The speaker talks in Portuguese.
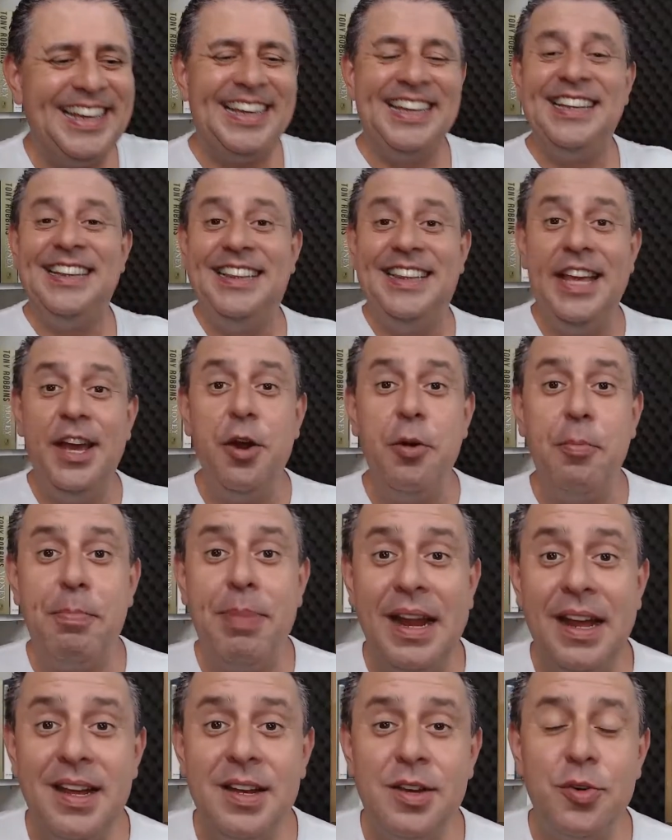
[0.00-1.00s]
Deu
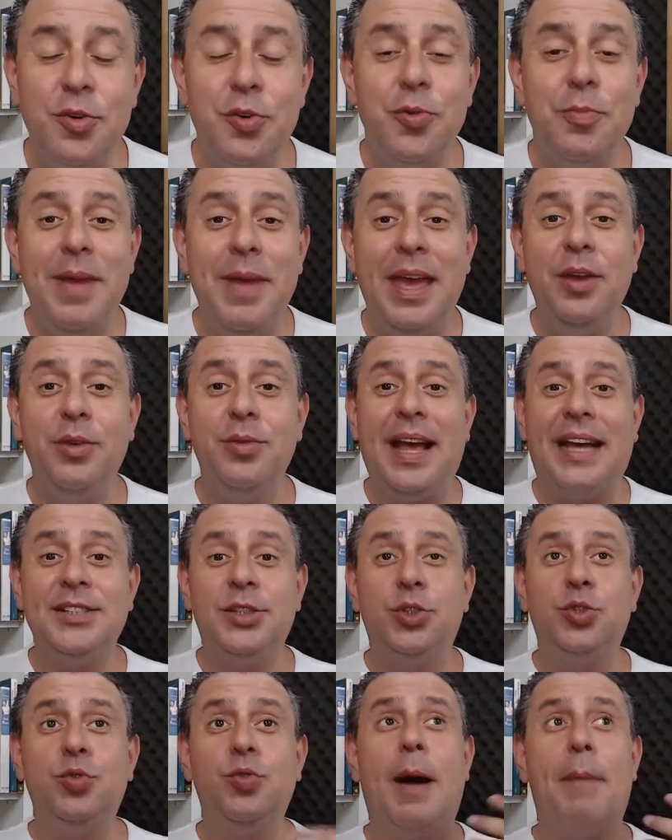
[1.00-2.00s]
branco no meio da
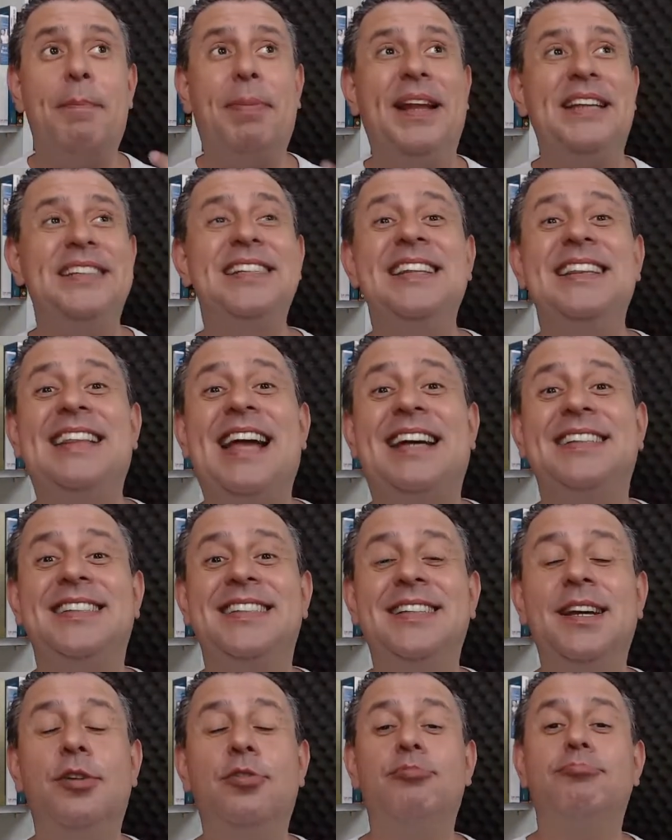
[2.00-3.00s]
sua
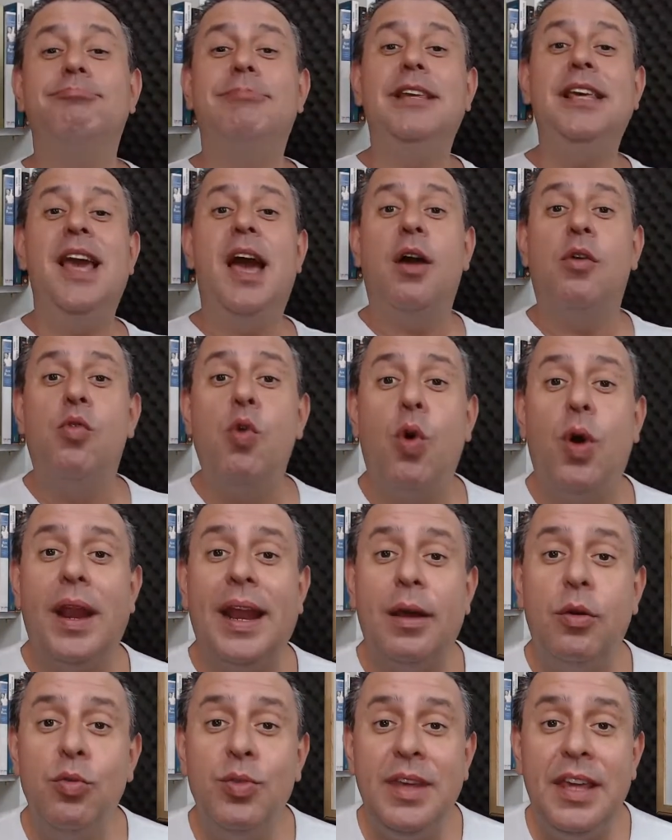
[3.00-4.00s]
apresentação. E
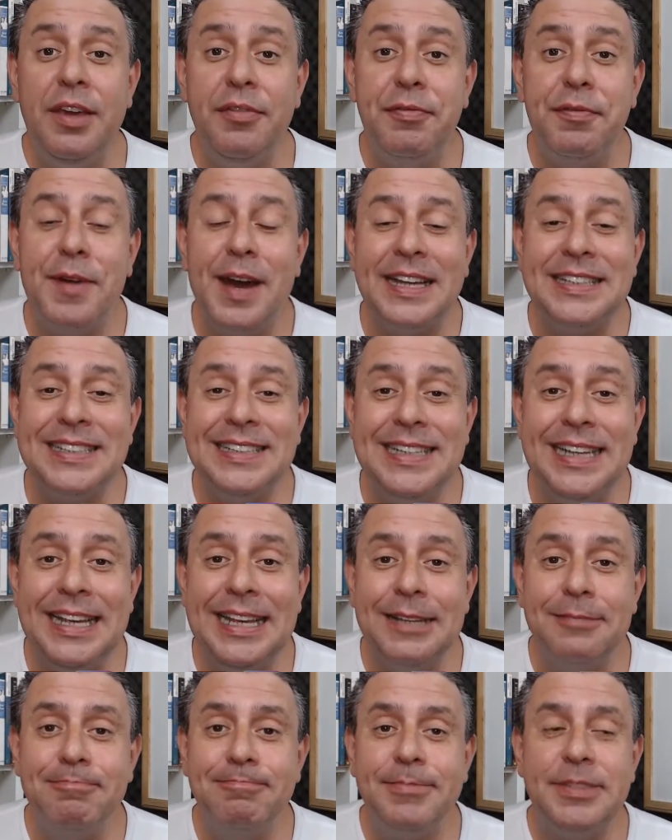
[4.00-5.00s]
agora, o que
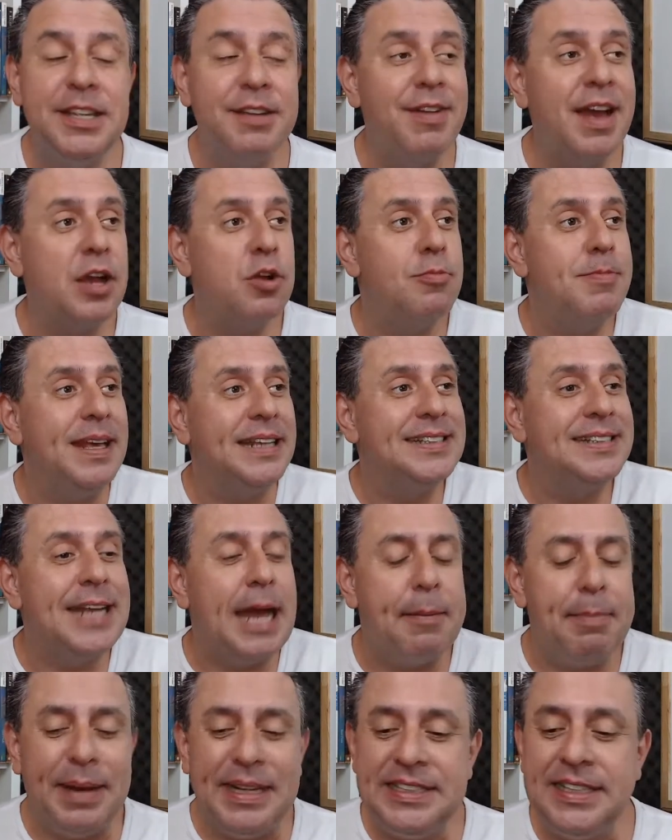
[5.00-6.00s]
fazer? Você vai começar
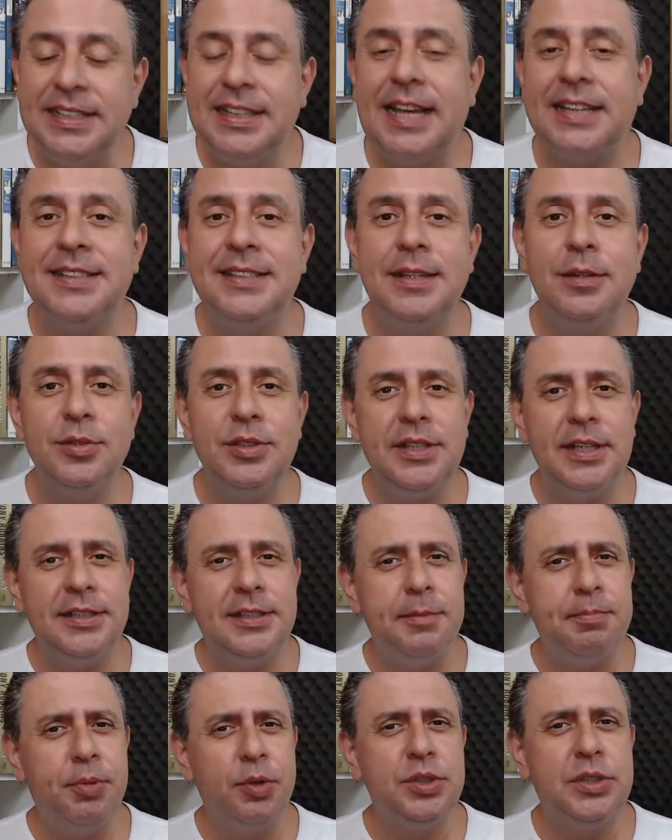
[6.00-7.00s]
a apresentação, você
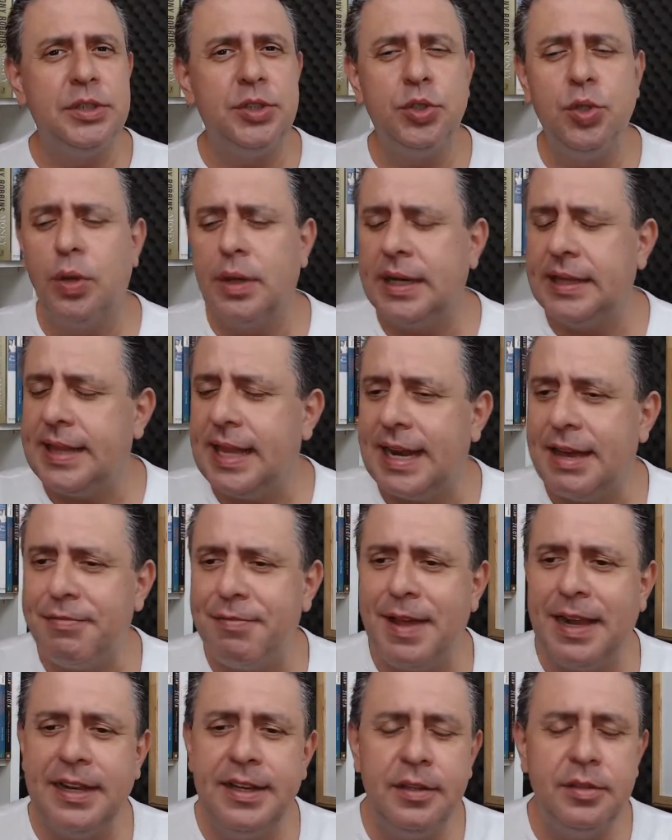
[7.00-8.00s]
se posiciona, tá lá
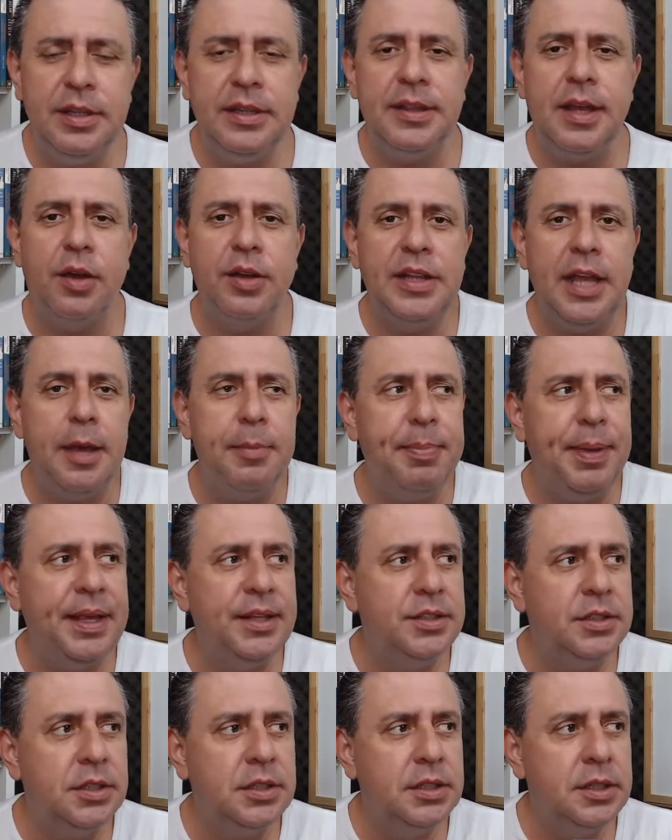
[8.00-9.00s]
falando e tal, e de
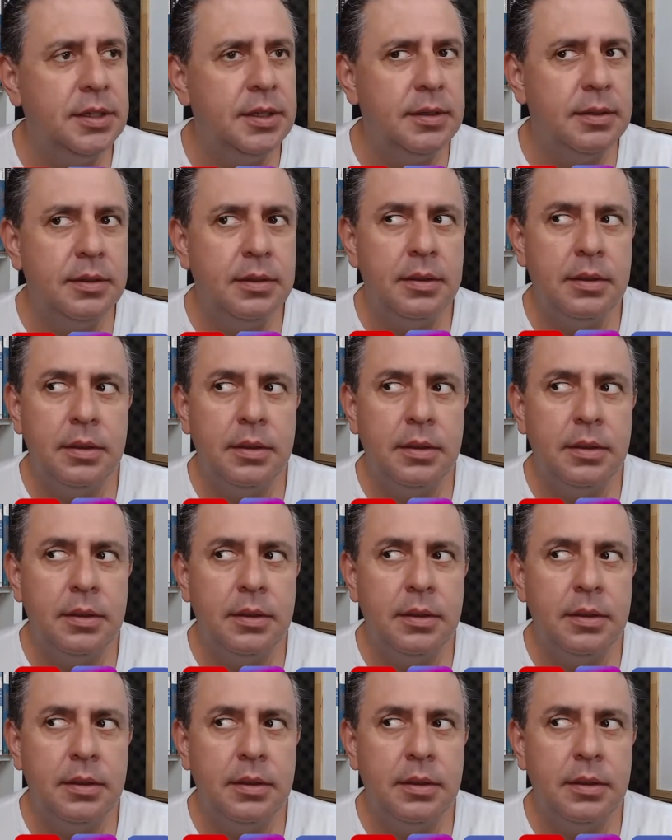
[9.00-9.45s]
repente.